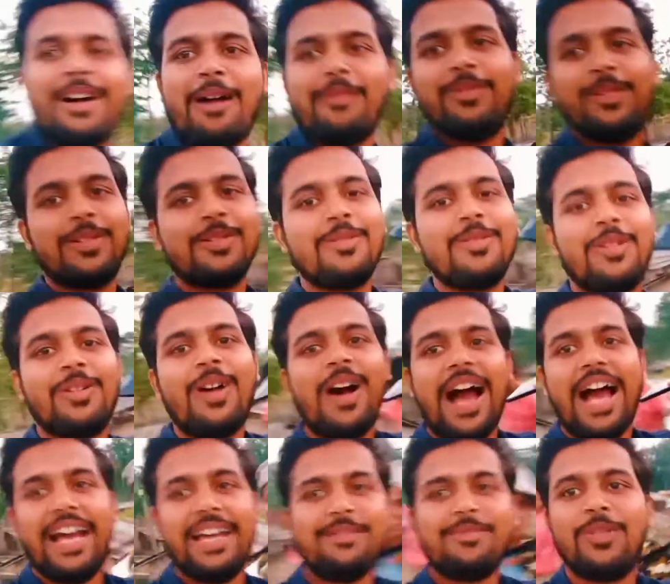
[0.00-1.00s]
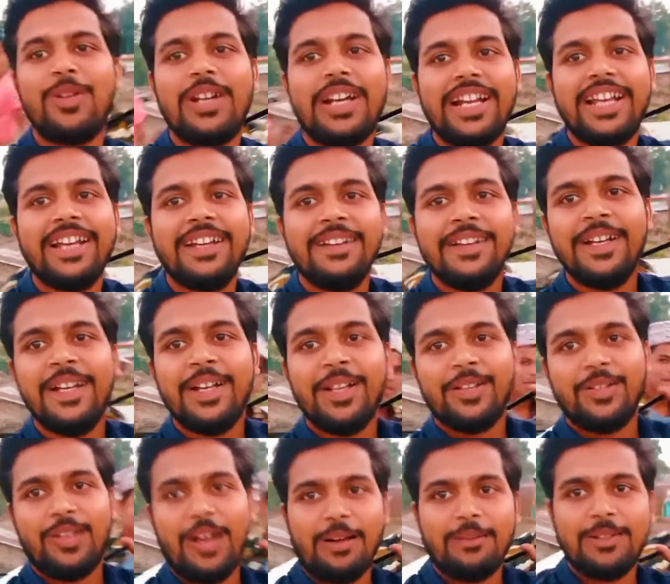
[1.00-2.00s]
लोग आप लोगों को हाय बोल रहे हैं
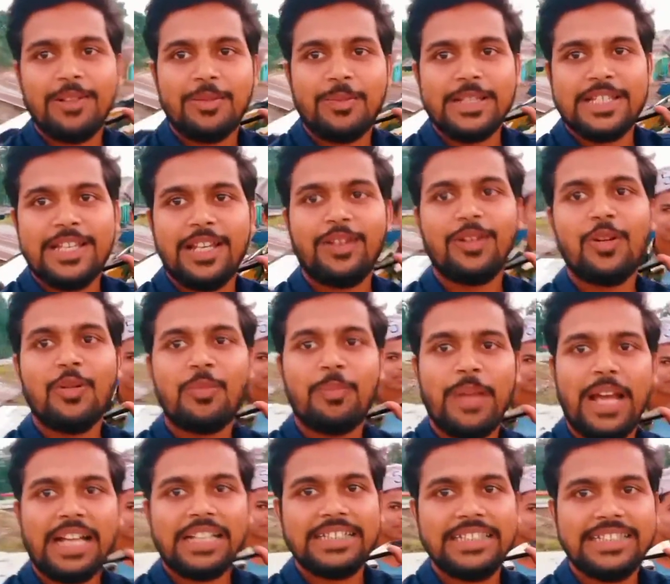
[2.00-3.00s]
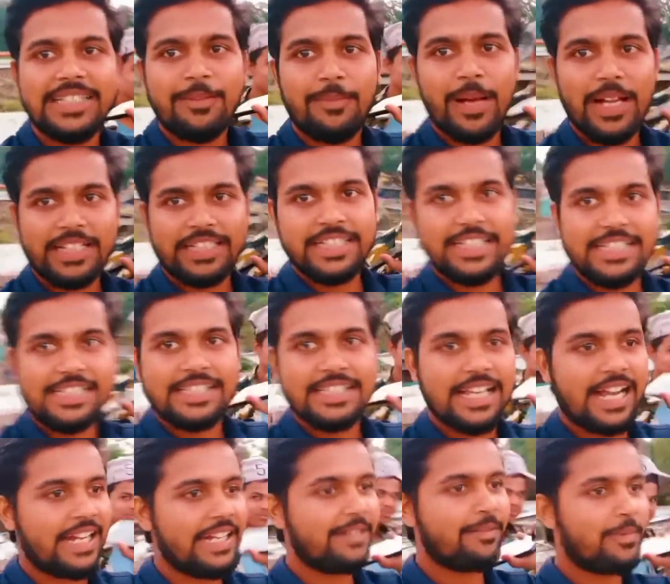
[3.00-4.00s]
तो आप लोग बच्चे लोग को प्यार दीजिए बाकी
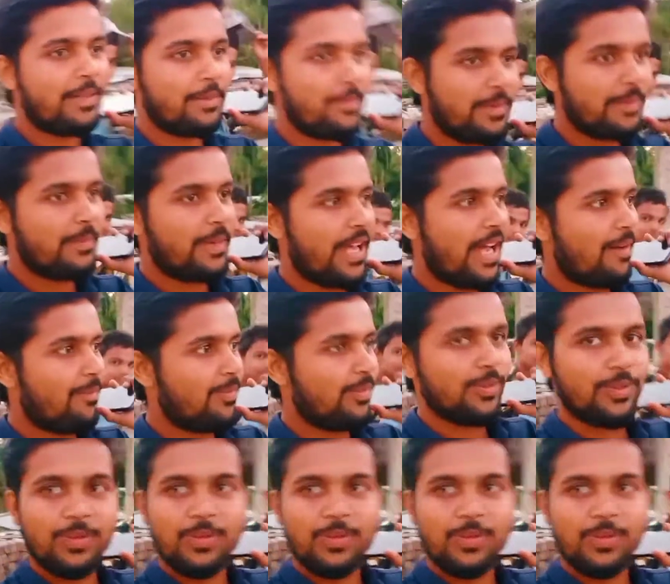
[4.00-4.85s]
इस साइड में भी मैं आप